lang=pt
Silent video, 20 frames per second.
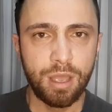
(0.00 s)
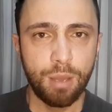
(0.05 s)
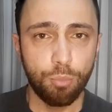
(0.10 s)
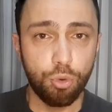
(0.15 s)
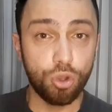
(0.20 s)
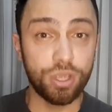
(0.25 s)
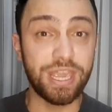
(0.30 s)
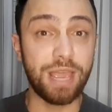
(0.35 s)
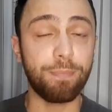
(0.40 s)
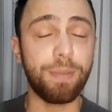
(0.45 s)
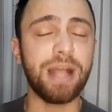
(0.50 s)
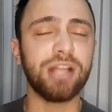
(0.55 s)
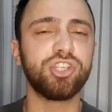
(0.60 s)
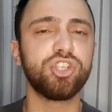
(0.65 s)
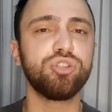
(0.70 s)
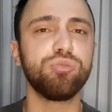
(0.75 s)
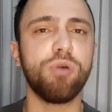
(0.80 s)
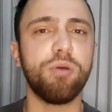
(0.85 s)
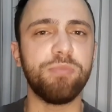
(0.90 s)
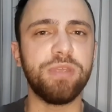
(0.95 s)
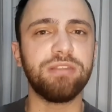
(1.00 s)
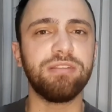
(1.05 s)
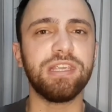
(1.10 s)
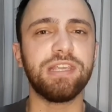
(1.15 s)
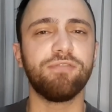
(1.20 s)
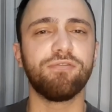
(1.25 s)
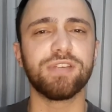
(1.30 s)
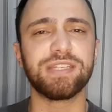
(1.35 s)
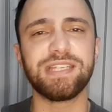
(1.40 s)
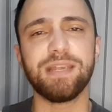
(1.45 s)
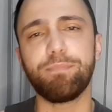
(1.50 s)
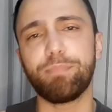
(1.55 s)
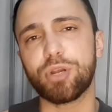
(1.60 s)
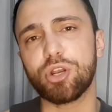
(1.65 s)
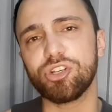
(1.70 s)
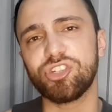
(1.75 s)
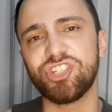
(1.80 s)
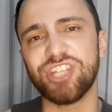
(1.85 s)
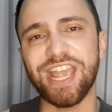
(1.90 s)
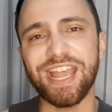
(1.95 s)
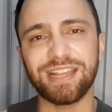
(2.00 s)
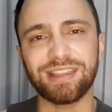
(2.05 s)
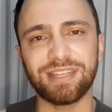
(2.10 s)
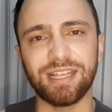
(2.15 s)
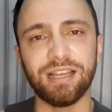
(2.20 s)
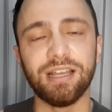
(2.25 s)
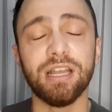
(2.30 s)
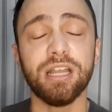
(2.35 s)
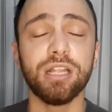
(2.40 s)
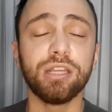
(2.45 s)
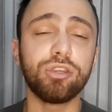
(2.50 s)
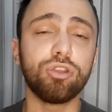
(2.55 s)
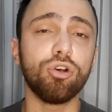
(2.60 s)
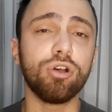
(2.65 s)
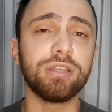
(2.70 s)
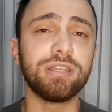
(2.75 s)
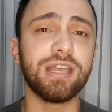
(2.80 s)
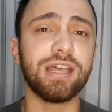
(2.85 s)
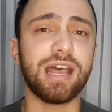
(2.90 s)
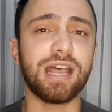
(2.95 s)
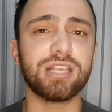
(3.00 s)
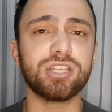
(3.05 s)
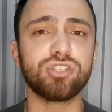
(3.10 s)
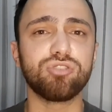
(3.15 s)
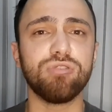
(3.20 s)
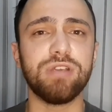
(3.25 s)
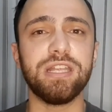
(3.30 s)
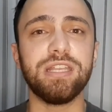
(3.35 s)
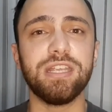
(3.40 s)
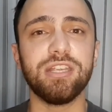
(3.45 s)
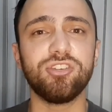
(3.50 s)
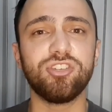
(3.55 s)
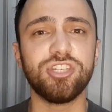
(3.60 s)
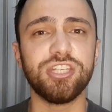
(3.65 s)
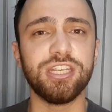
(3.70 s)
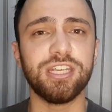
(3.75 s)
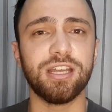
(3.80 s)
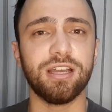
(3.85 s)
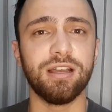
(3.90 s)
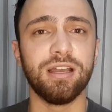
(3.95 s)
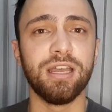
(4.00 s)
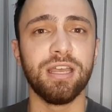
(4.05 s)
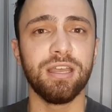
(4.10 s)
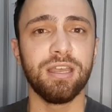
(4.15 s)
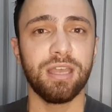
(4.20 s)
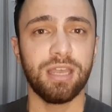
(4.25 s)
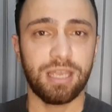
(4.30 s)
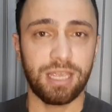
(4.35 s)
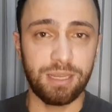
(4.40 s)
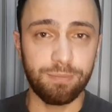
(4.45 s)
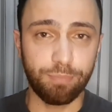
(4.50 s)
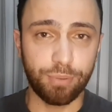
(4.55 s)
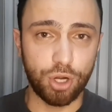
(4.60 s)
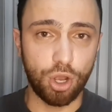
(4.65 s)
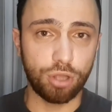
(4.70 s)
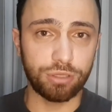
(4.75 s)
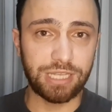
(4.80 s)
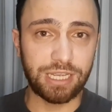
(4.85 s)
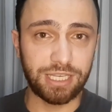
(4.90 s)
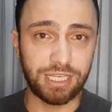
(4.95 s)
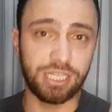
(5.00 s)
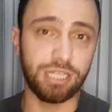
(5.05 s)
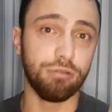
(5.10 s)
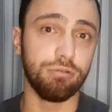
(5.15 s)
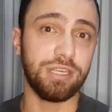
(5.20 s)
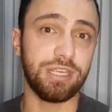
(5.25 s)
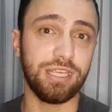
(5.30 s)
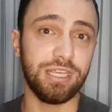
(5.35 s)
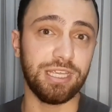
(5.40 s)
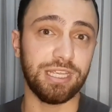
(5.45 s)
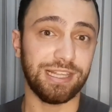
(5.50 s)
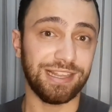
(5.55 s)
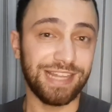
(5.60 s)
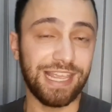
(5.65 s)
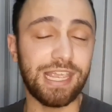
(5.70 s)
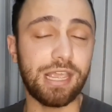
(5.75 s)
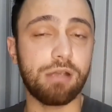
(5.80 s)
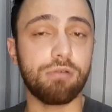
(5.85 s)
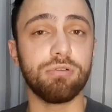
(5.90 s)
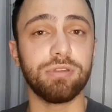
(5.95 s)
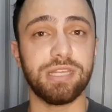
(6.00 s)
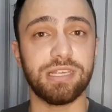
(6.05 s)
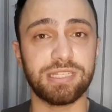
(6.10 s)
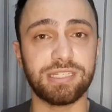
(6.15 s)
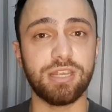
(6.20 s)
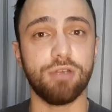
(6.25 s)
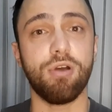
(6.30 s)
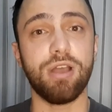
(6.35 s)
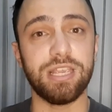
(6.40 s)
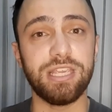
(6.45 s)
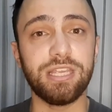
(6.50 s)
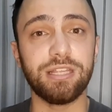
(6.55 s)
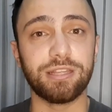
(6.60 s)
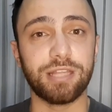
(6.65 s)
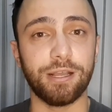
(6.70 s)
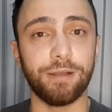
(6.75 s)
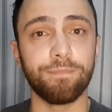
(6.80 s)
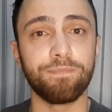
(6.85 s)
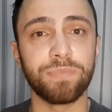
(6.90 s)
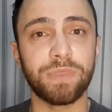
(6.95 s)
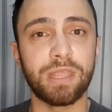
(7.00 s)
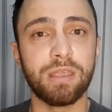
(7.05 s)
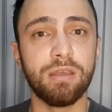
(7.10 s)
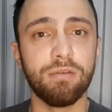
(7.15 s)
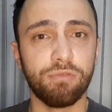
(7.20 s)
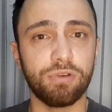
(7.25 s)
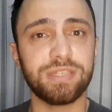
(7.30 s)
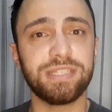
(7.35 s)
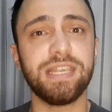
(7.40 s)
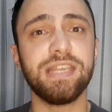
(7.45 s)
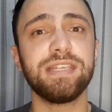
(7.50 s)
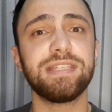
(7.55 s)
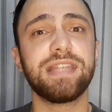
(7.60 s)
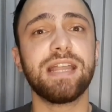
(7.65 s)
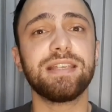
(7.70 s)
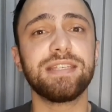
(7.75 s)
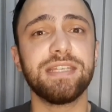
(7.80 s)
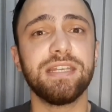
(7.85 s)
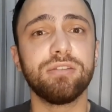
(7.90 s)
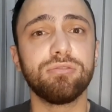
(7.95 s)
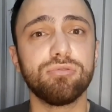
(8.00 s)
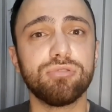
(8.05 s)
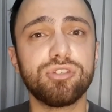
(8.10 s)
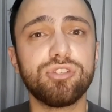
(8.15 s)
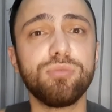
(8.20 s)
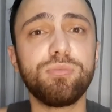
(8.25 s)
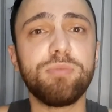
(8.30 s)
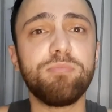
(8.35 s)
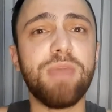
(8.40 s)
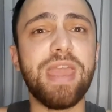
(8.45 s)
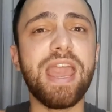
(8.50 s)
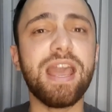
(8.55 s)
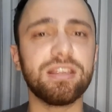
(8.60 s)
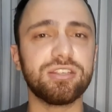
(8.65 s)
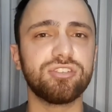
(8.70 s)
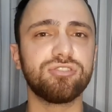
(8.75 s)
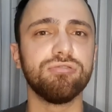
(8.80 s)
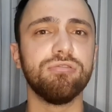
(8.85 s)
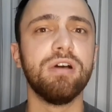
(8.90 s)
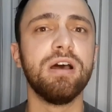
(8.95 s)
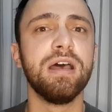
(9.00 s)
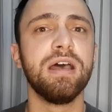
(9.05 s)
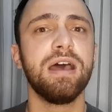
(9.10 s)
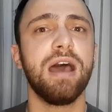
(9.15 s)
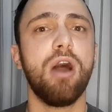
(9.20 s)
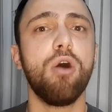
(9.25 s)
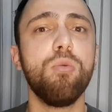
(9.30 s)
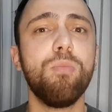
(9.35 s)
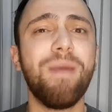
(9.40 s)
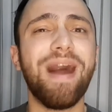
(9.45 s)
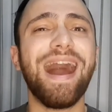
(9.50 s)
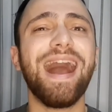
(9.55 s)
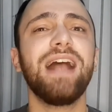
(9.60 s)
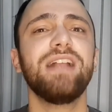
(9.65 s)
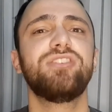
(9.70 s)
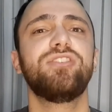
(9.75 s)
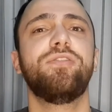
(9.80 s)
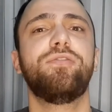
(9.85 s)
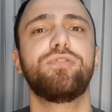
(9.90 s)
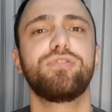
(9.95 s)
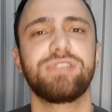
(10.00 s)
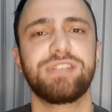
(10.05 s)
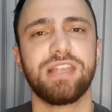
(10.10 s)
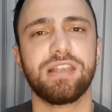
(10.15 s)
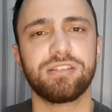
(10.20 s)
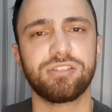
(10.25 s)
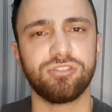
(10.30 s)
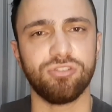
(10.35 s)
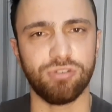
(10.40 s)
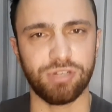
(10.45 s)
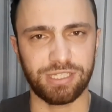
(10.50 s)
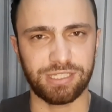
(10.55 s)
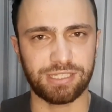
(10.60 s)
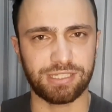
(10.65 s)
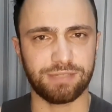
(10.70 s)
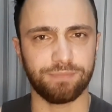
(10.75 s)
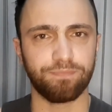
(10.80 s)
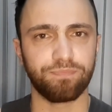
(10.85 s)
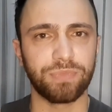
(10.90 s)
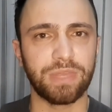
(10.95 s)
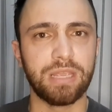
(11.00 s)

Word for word: Porque a partir do momento em que você projeta toda a sua energia em prol daquilo que nem aconteceu ainda, você está sendo submerso a um mar de frustrações.